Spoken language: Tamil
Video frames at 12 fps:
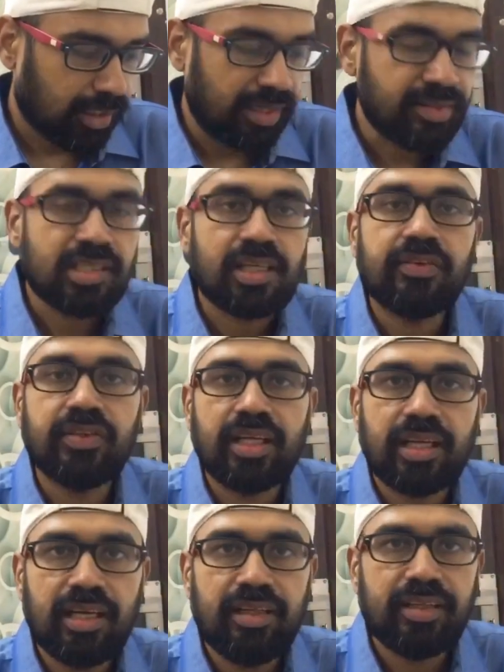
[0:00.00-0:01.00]

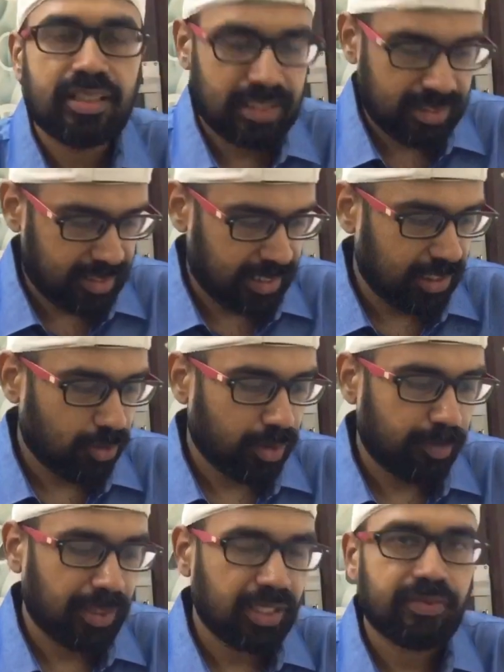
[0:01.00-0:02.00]
அஞ்சாவதாக நான் எழுதியிருக்க
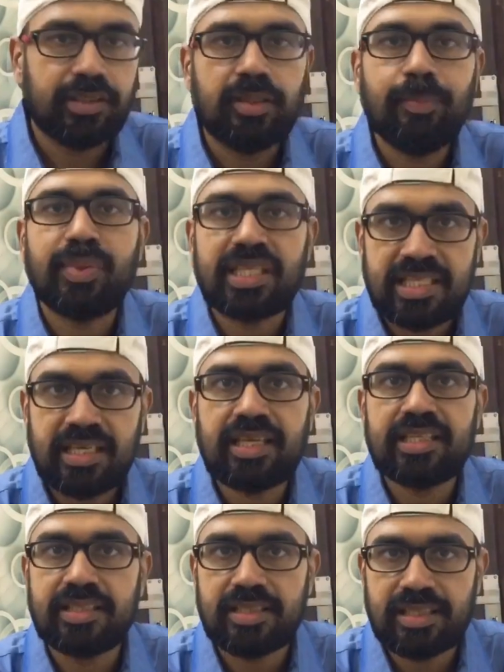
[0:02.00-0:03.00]
ஸ்கில்லோட பேர் வந்து
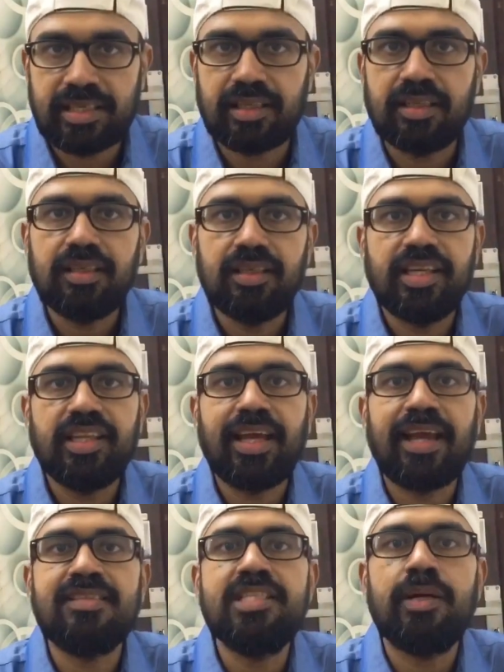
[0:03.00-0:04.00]
ப்ரெசன்டேஷன் ஸ்கில்
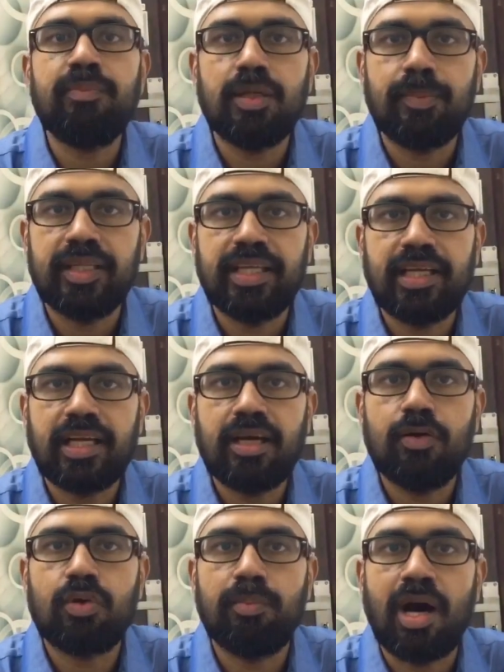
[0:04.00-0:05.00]
இதுக்கு எக்ஸாம்பிள் பார்த்தீங்கன்னா
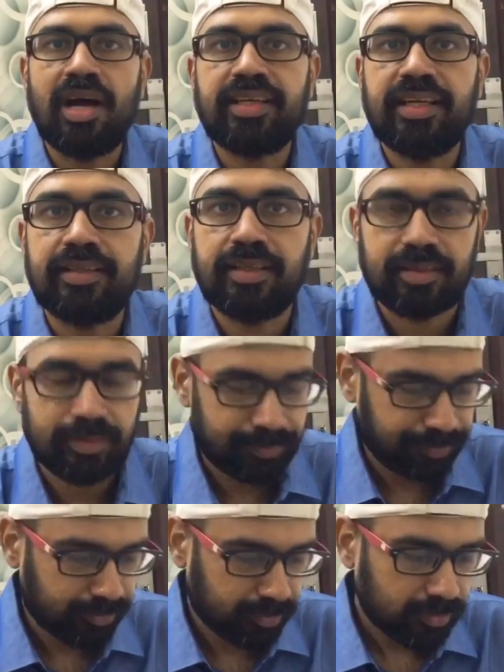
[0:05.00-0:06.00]
ஒரு மார்க்கெட்டர்
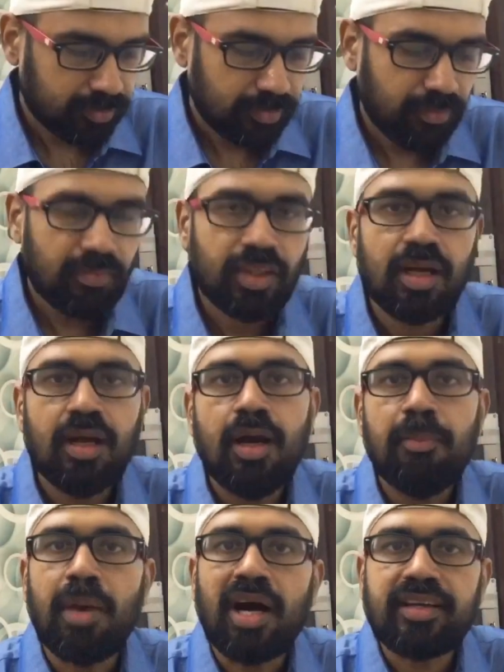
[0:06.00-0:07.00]

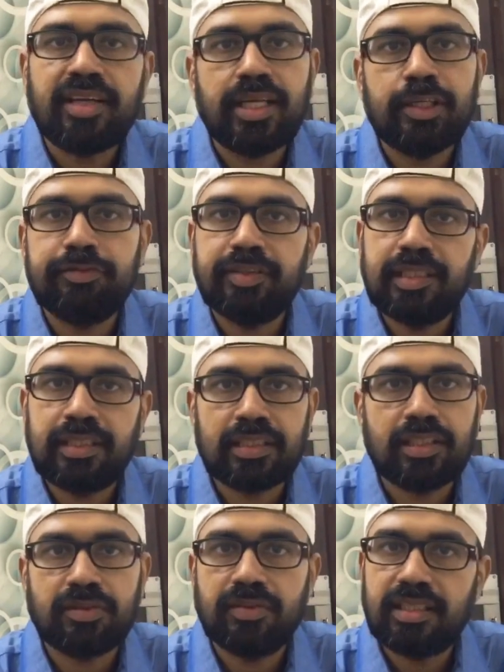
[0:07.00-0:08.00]
மார்க்கெட்டிங் ஃபீல்டில்
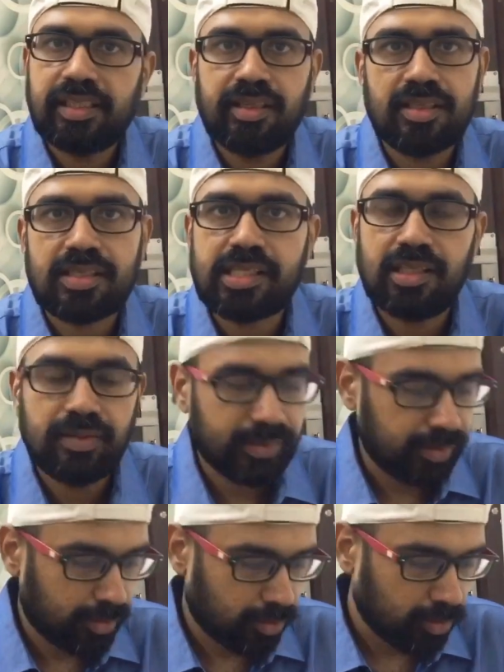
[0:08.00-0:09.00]
இருக்கிறவங்களுக்கு இந்த ஸ்கில்
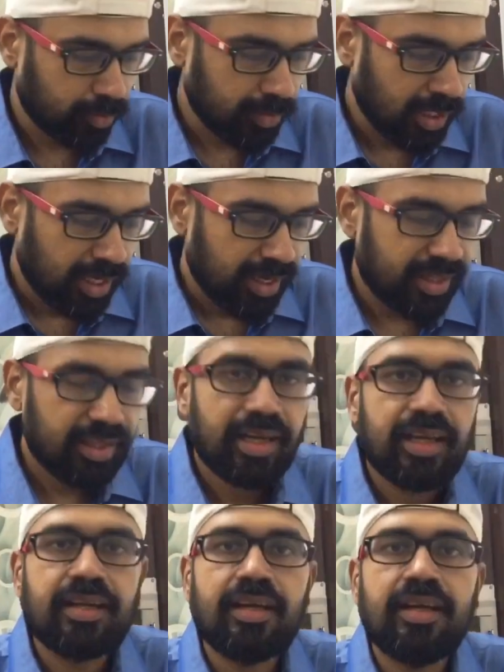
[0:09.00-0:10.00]
வந்து இருக்கும்
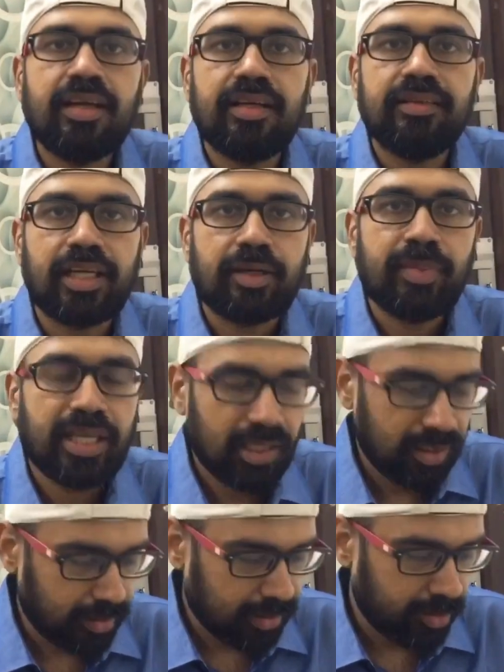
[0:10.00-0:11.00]
இதுக்கு என்னென்ன
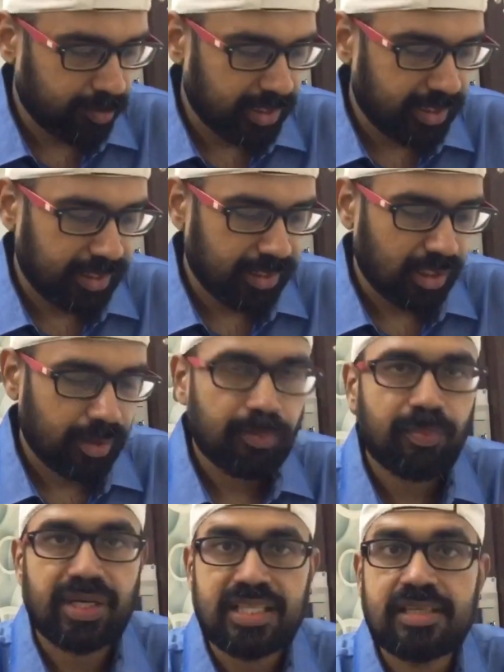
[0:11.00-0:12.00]
திறமைகள் இருக்குதுன்னு பார்த்தீங்கன்னா
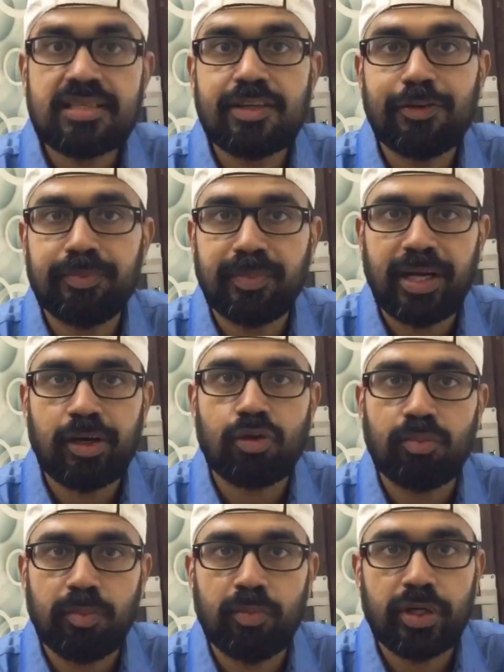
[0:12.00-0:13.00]
ப்ரெசன்ஸ் ஆஃப் மைண்ட்
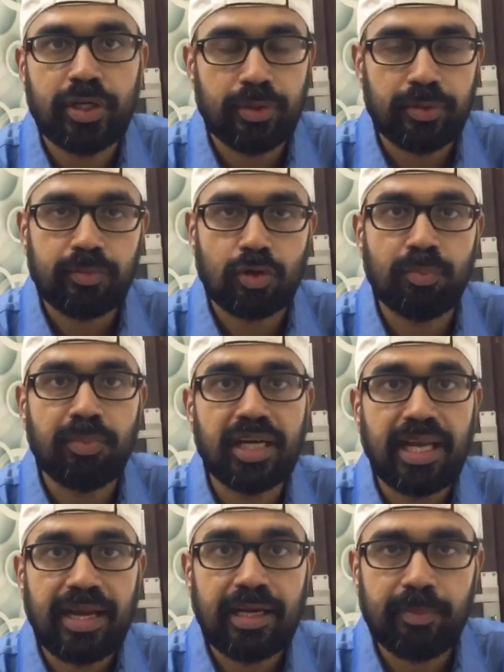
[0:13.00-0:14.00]
ரொம்ப முக்கியம் ரொம்ப
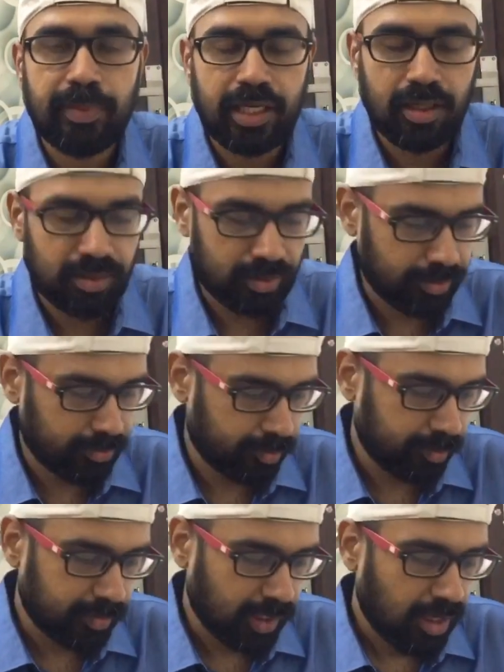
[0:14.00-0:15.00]
டைனமிக்காக இருக்கணும்